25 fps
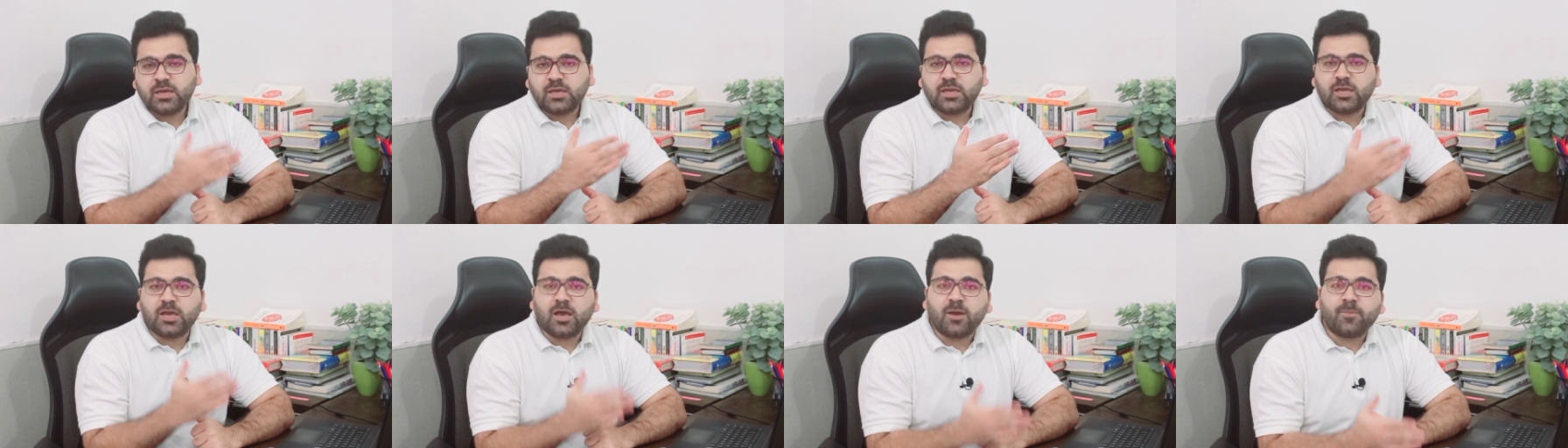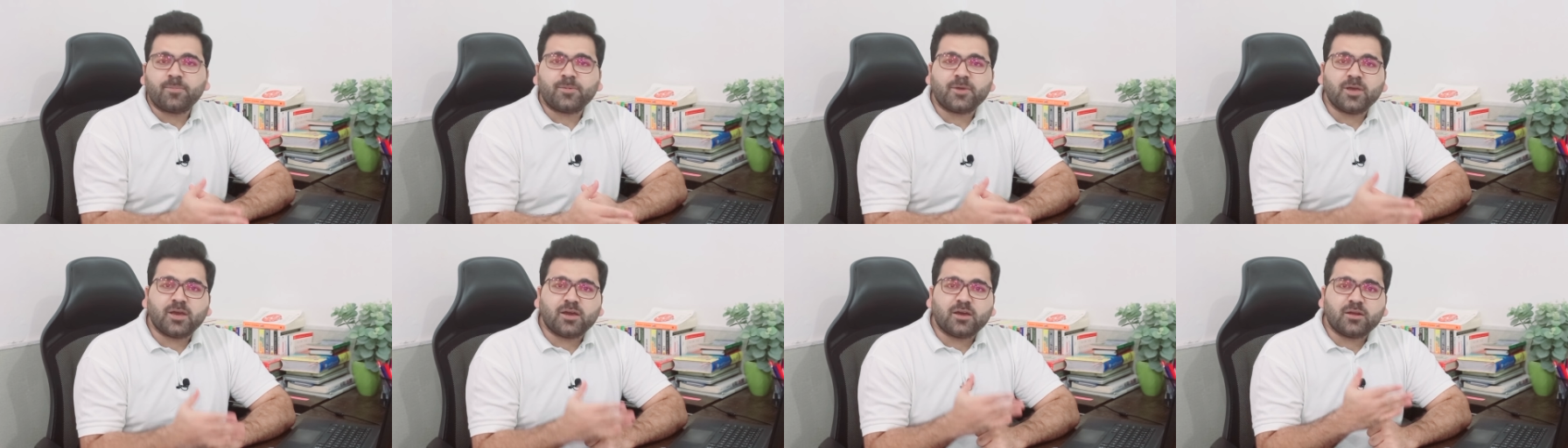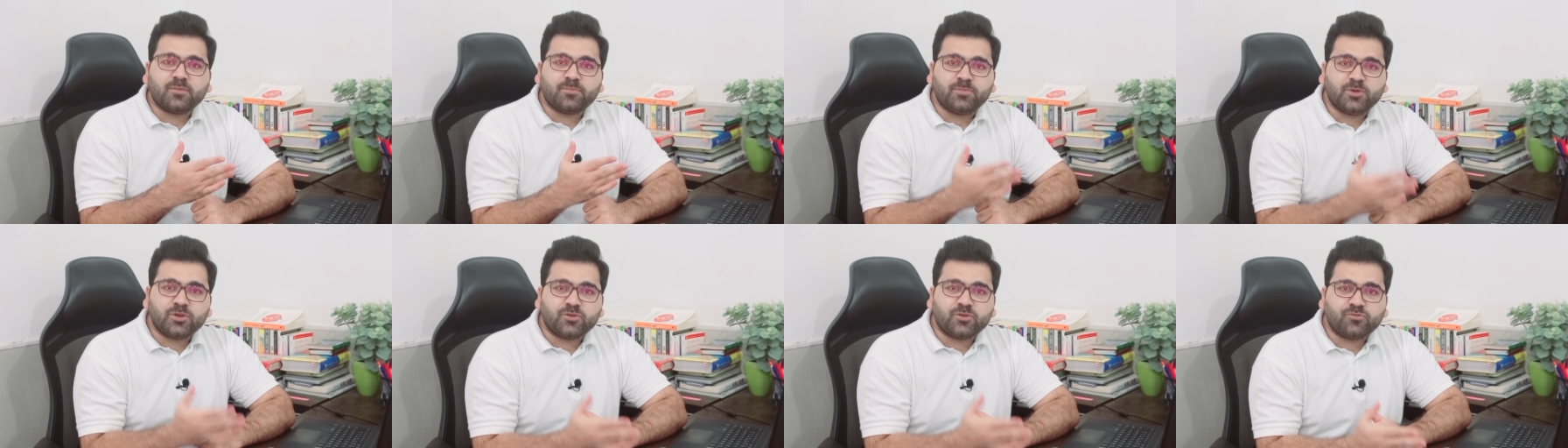कि आपके अगर
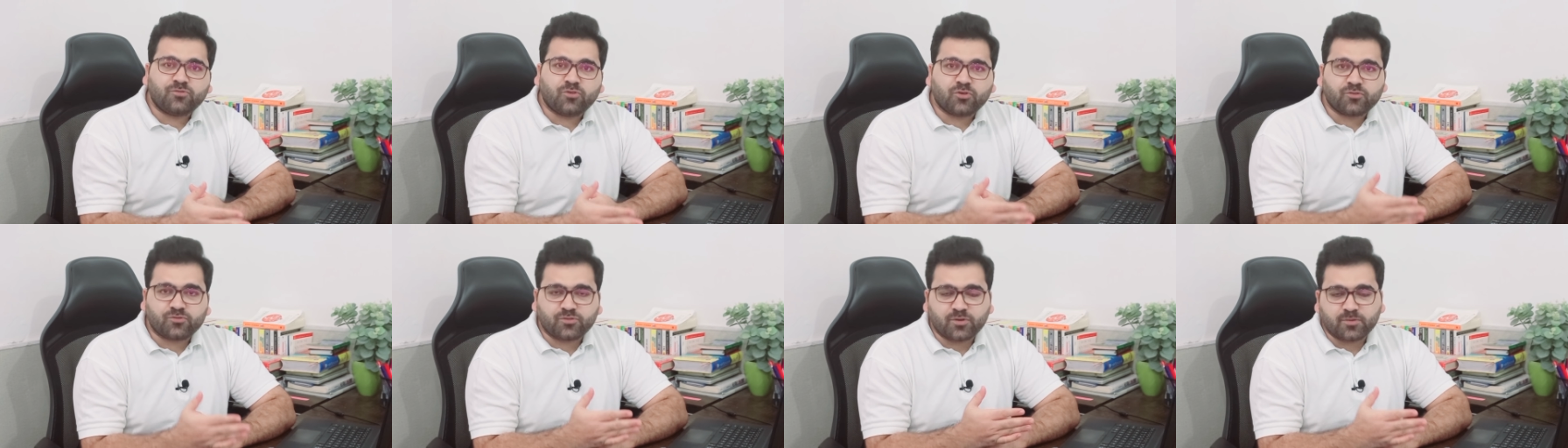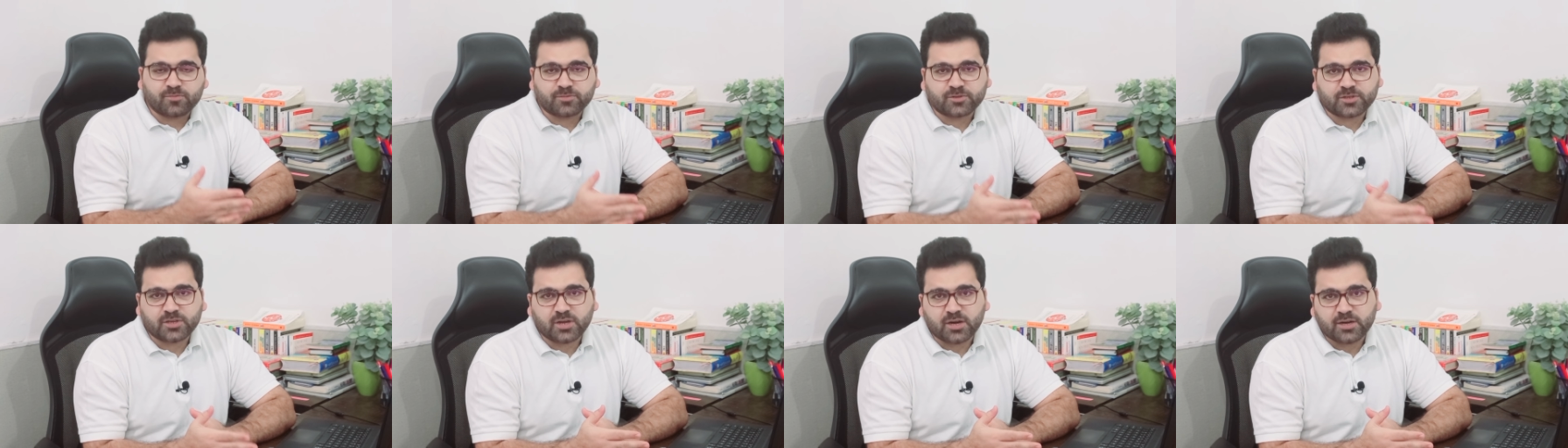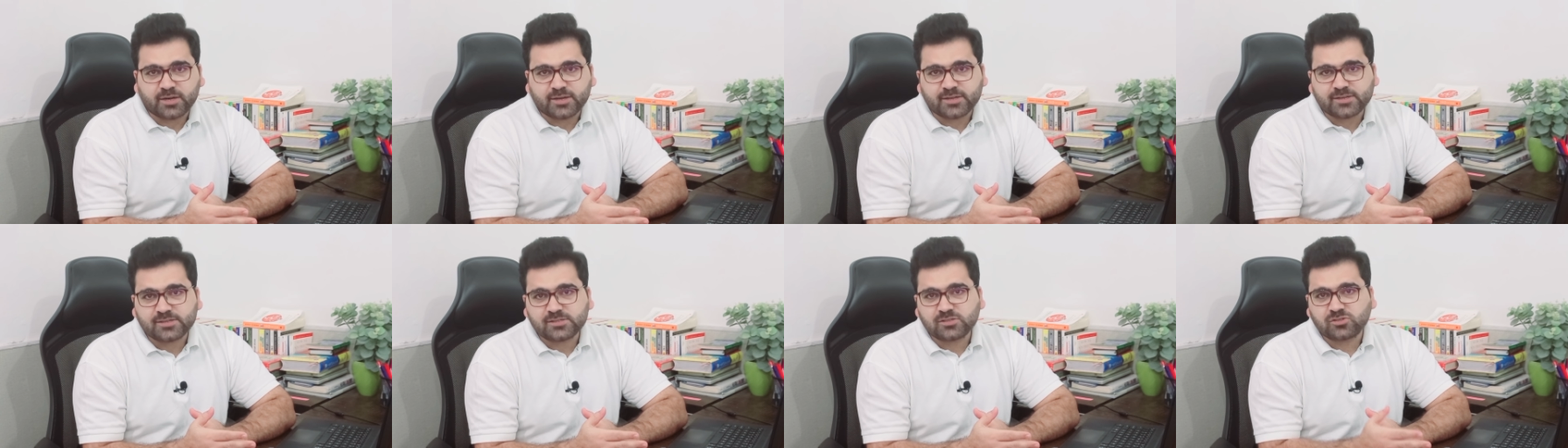बिग फोर फॉर्म से
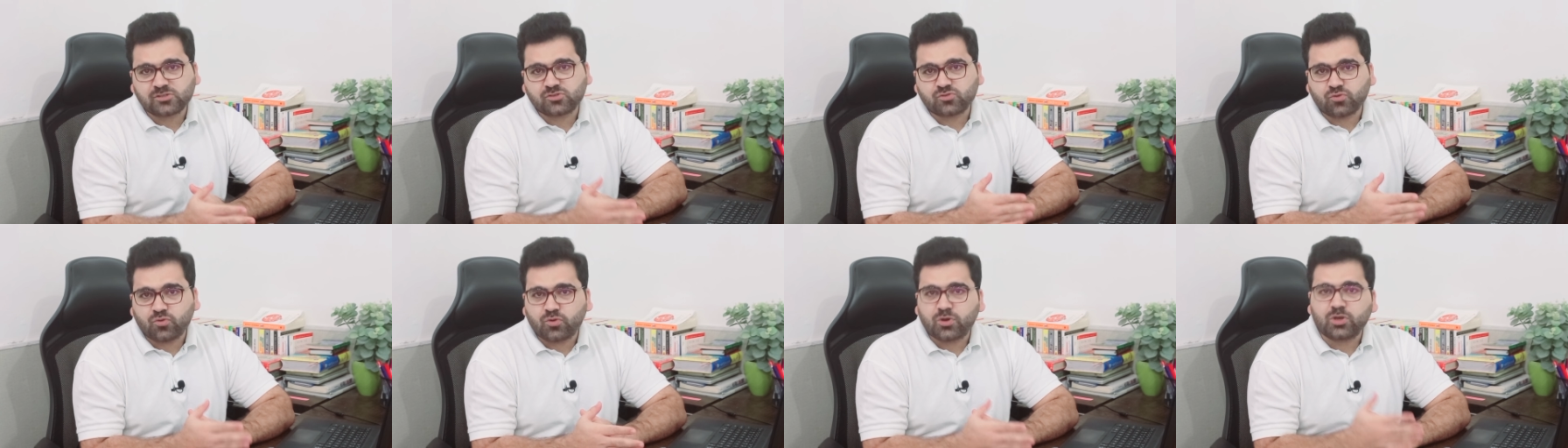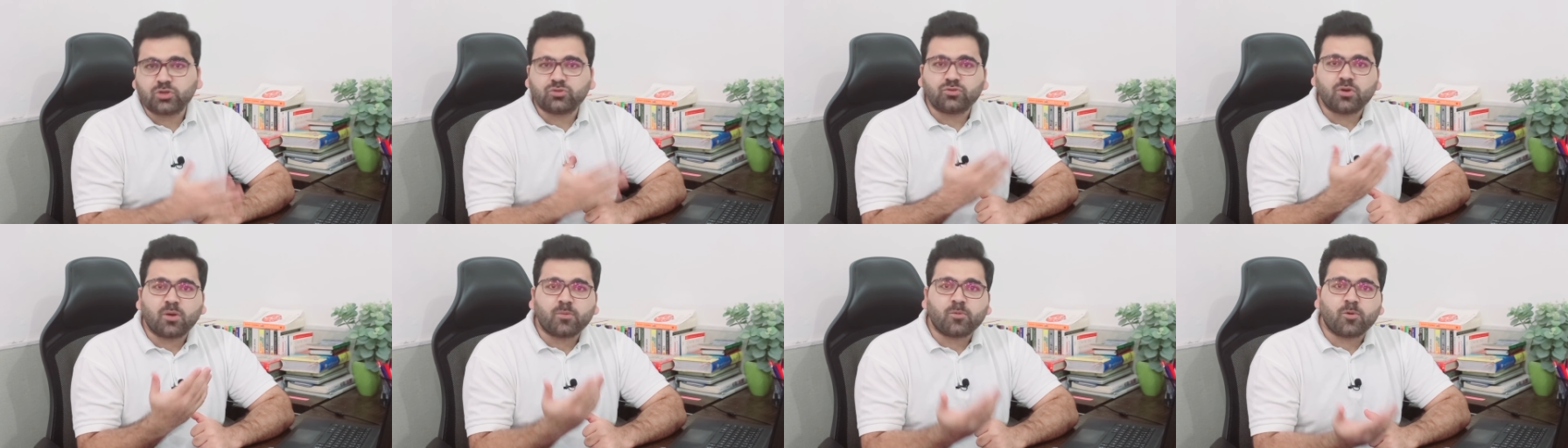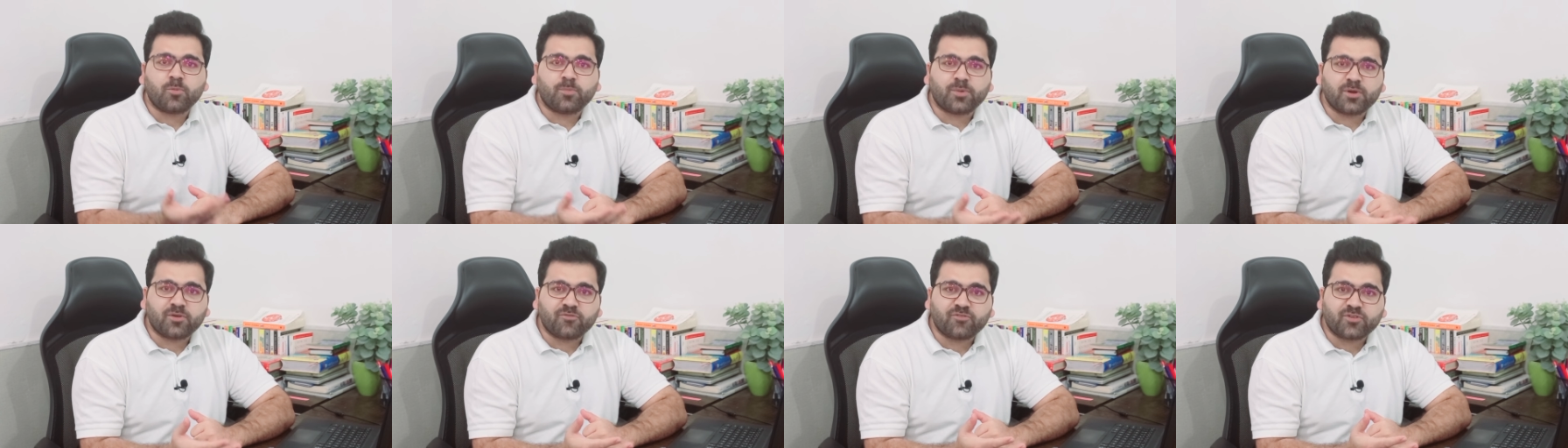आर्टिकल्स होंगे तो आपको
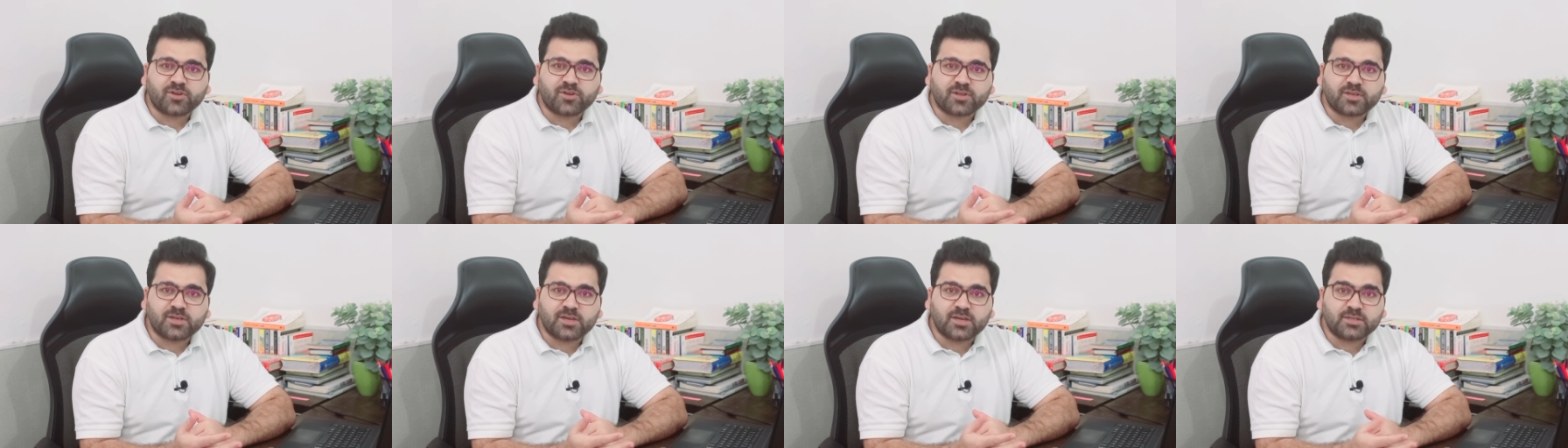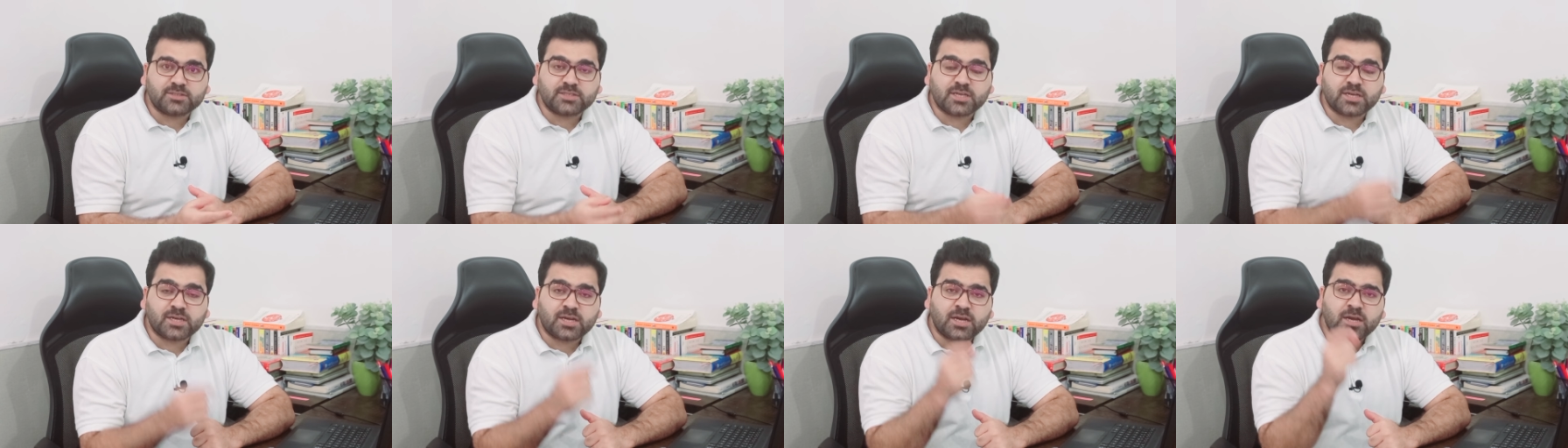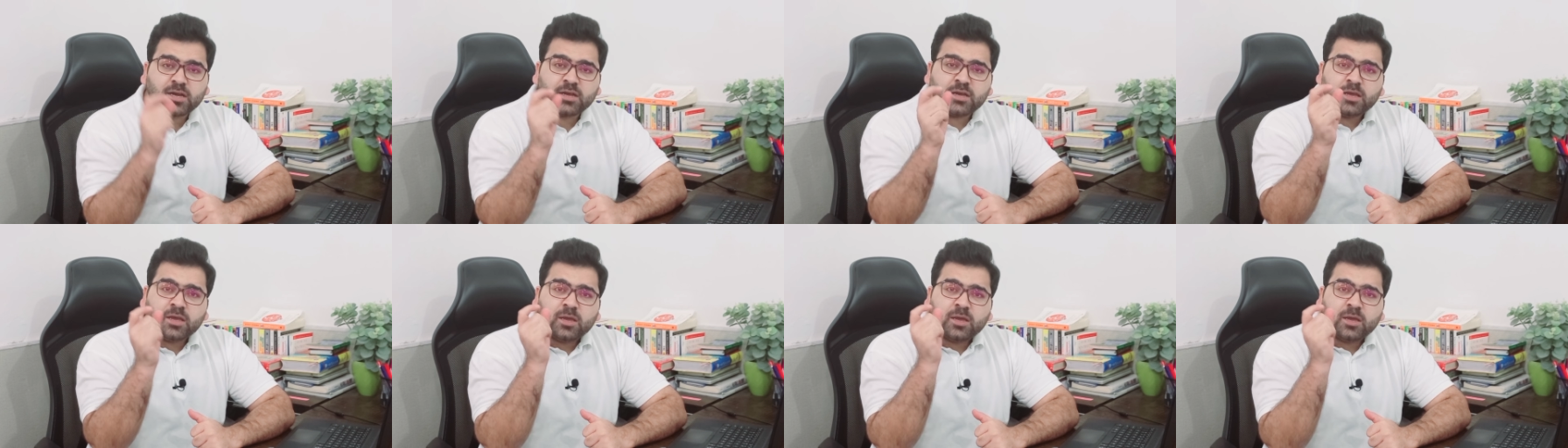प्रेफर किया जाएगा